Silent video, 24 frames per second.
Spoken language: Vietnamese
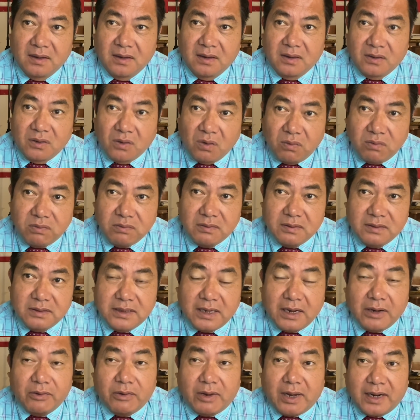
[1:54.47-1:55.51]
đúng
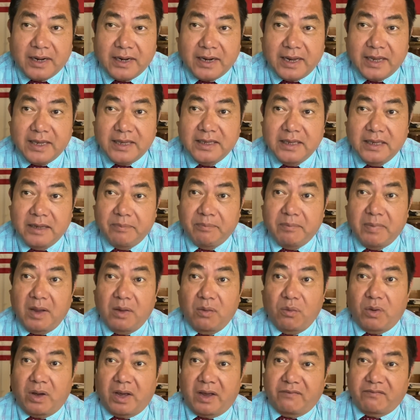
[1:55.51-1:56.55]
giai đoạn này nhìn bề
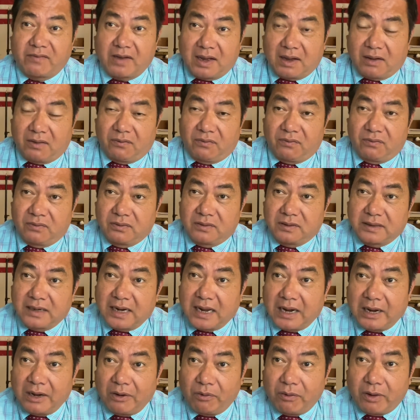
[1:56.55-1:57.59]
ngoài vào
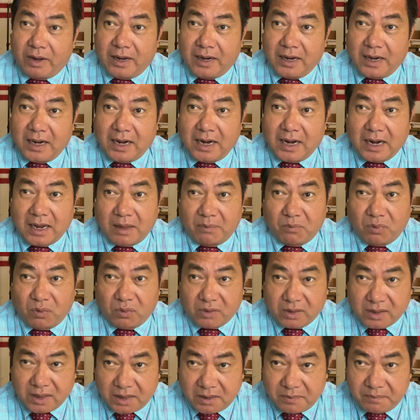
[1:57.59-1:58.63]
Đài Loan là
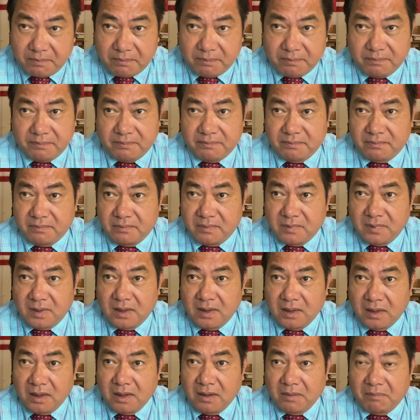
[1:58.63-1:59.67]
một điểm
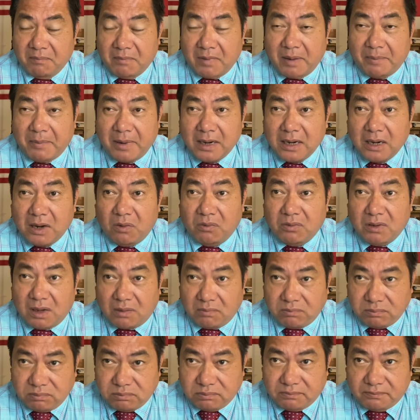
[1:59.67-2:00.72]
mà bắt đầu nóng